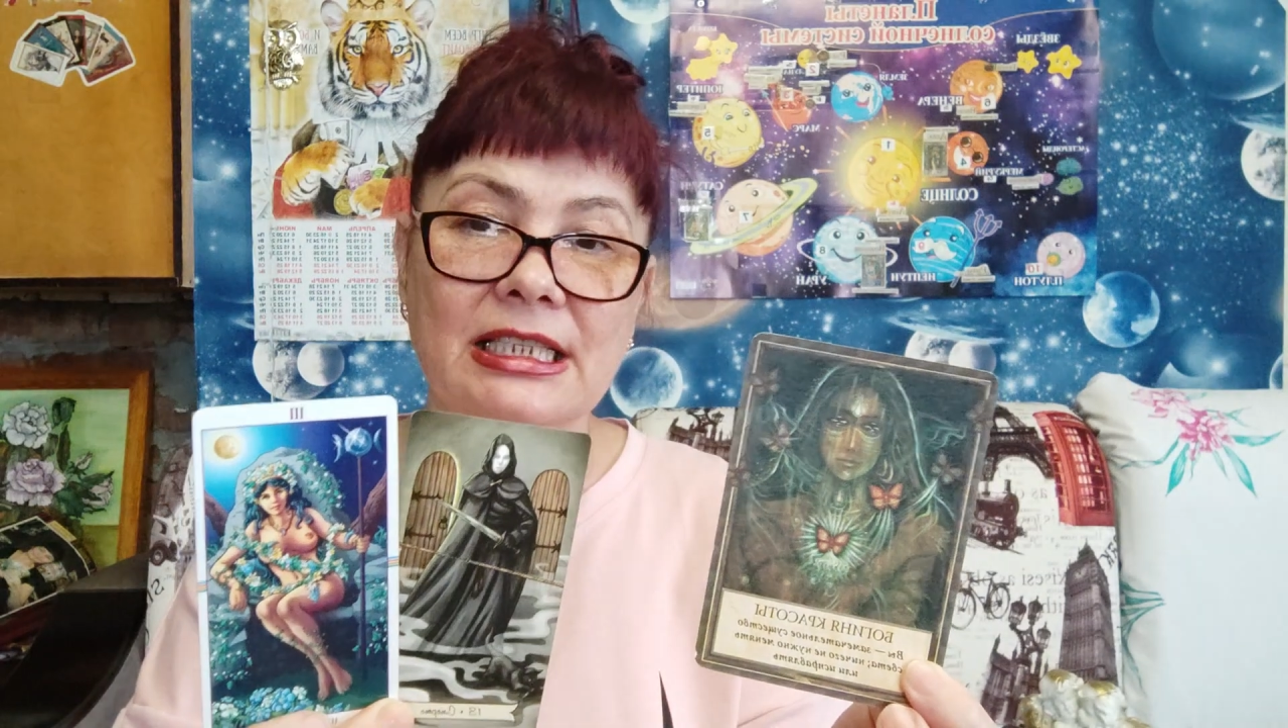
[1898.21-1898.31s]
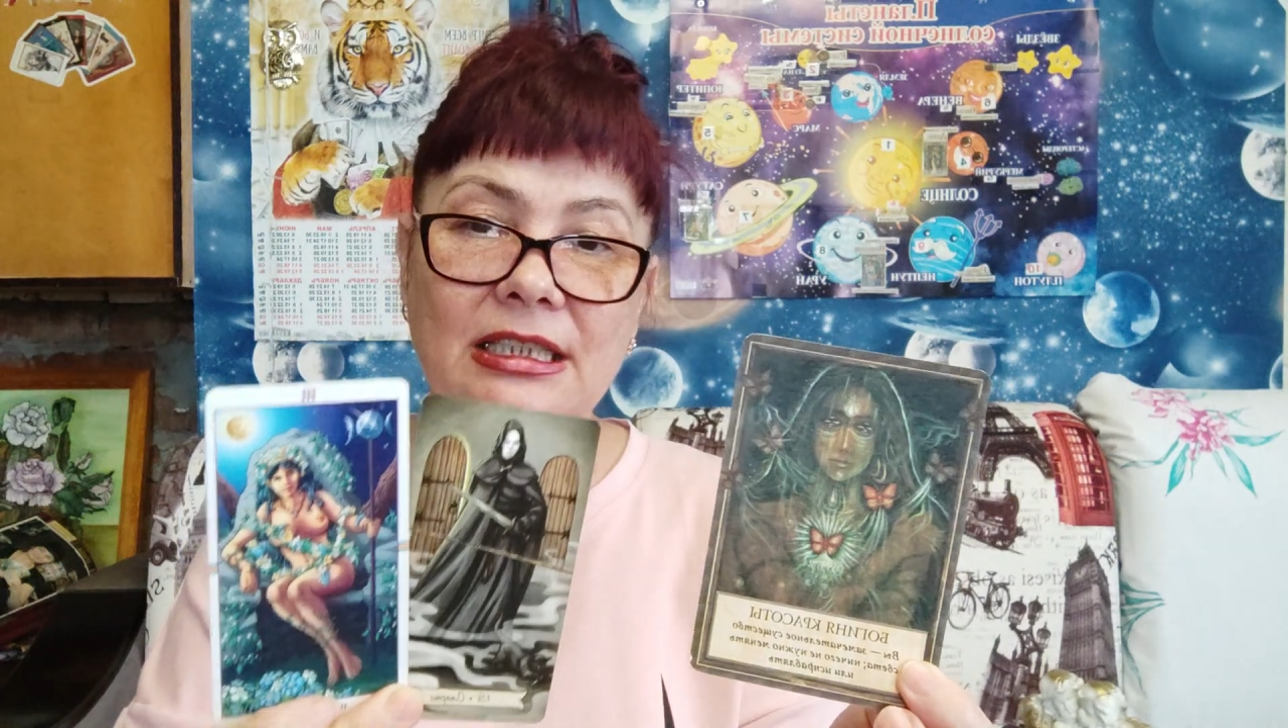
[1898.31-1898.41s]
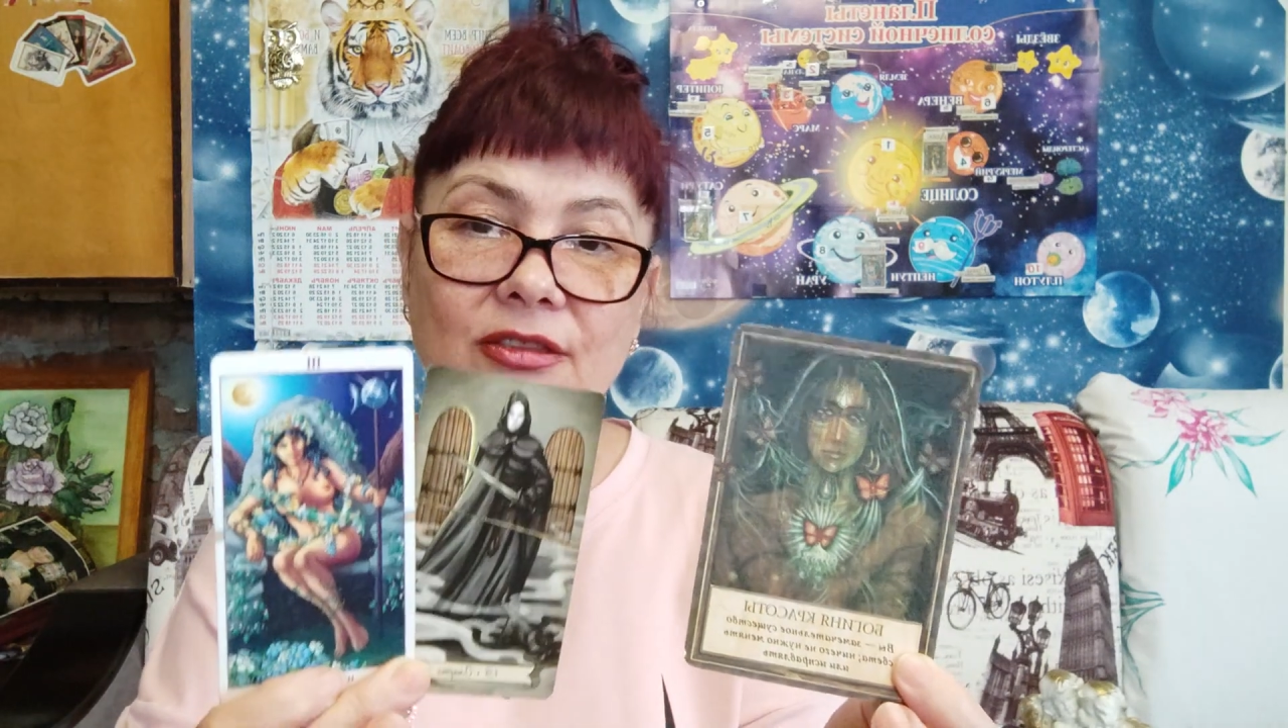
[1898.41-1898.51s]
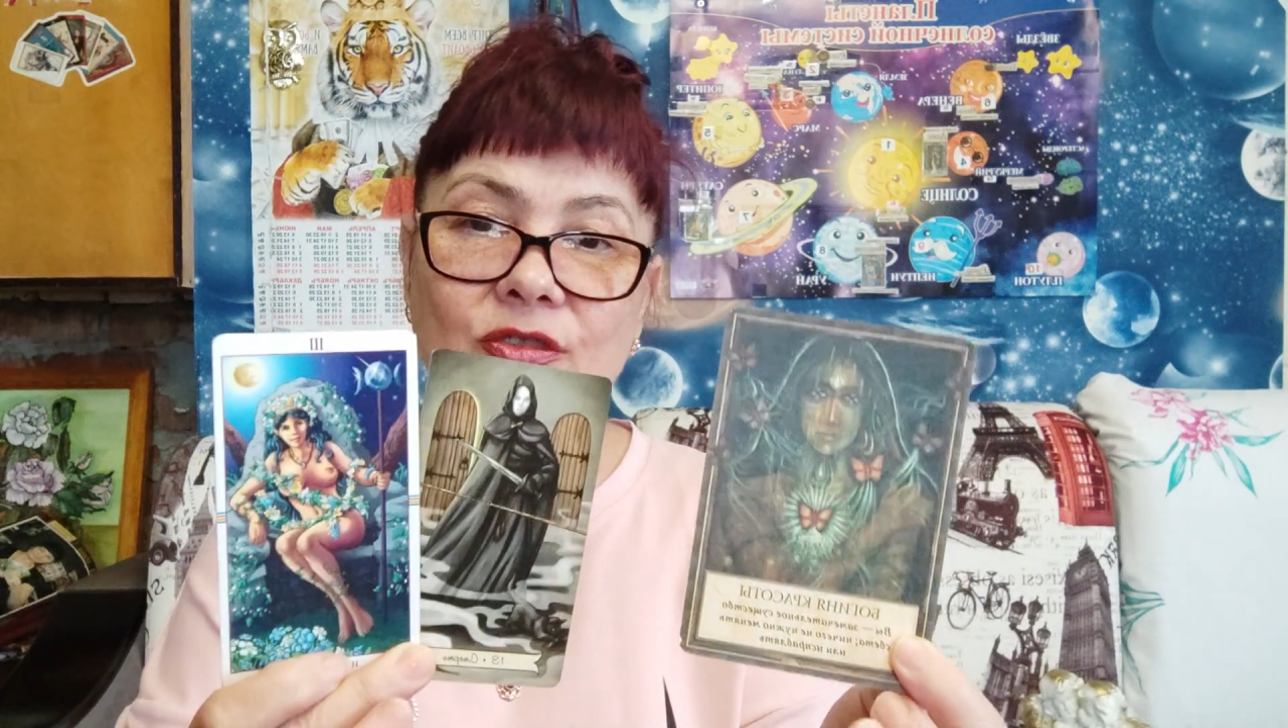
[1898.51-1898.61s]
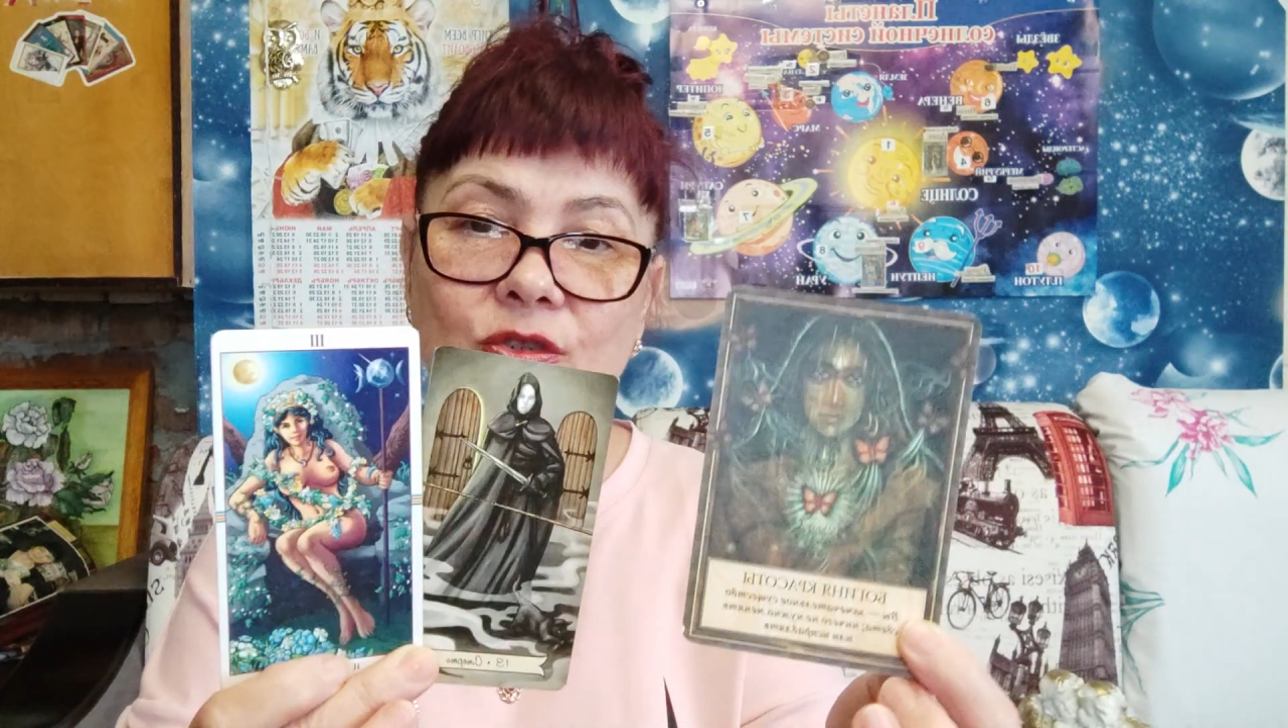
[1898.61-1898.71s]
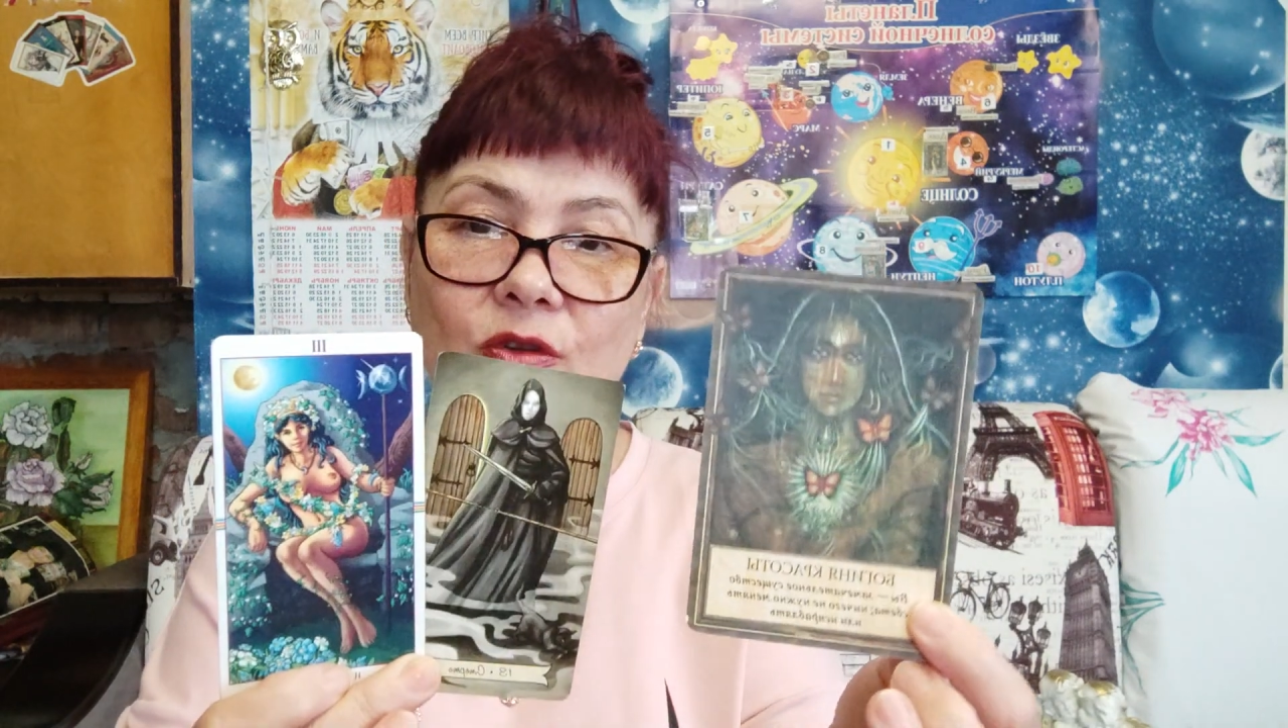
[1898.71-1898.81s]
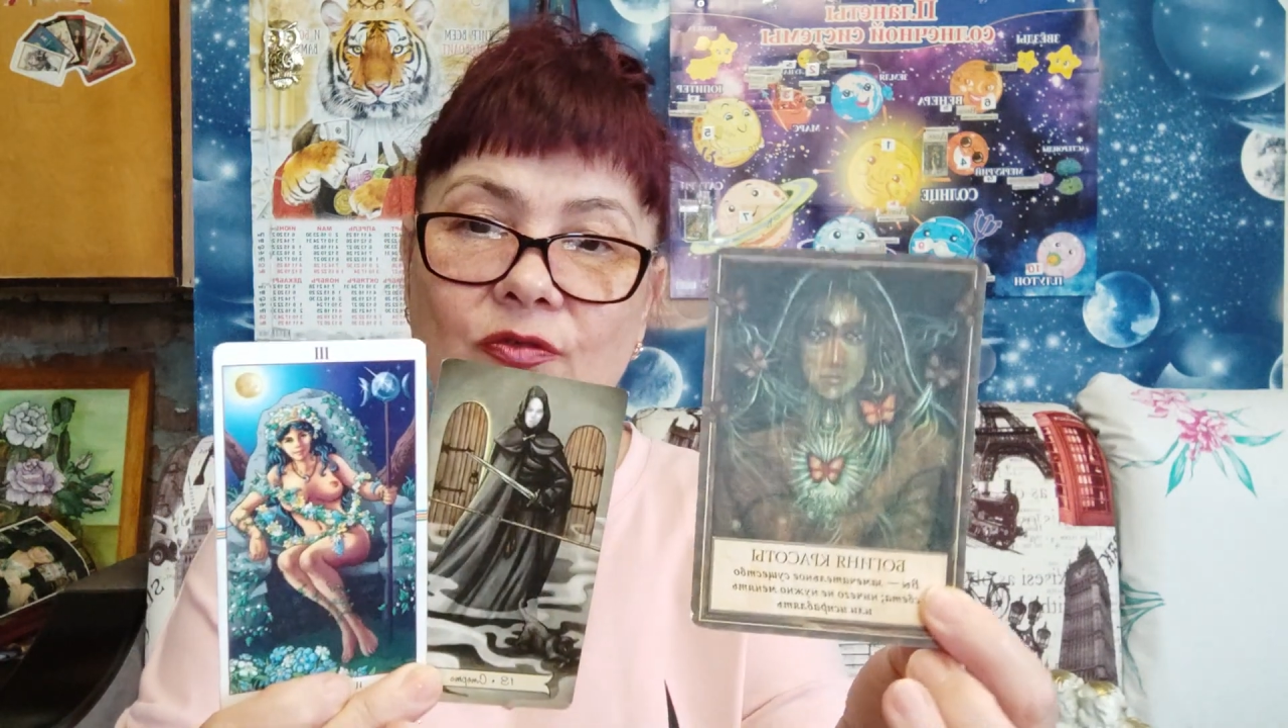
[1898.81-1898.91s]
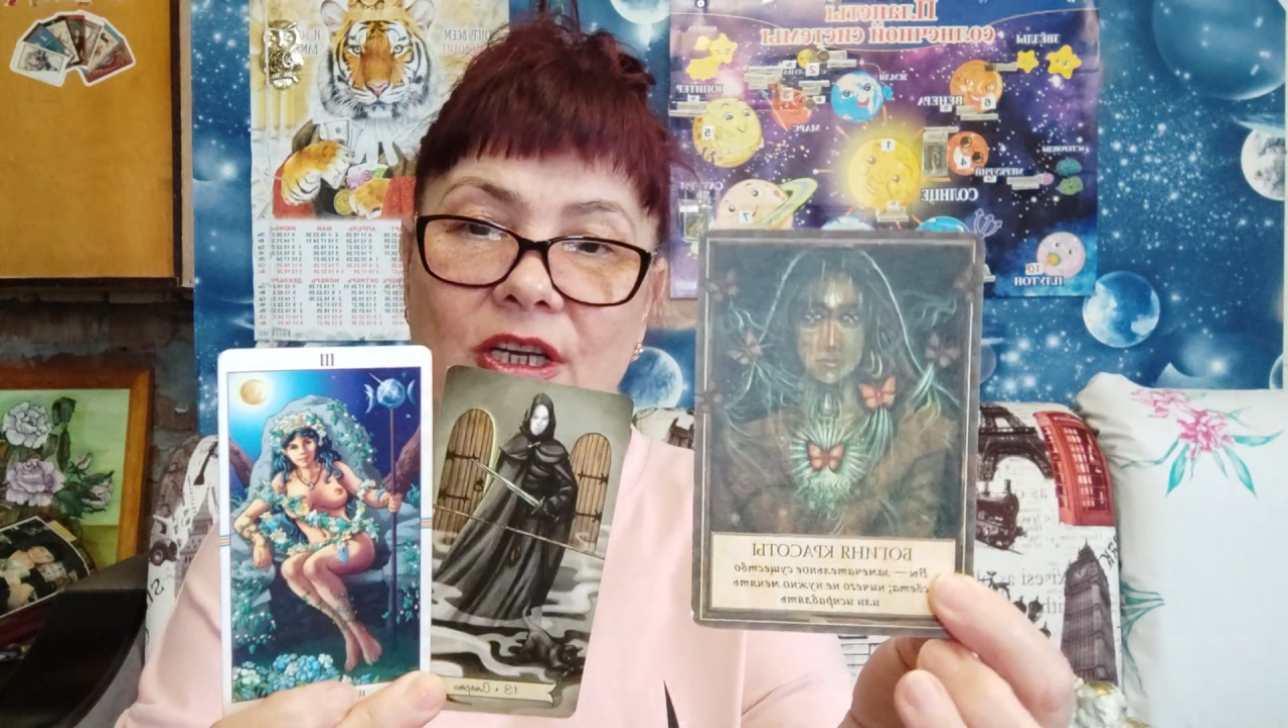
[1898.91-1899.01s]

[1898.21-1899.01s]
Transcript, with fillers: сделает все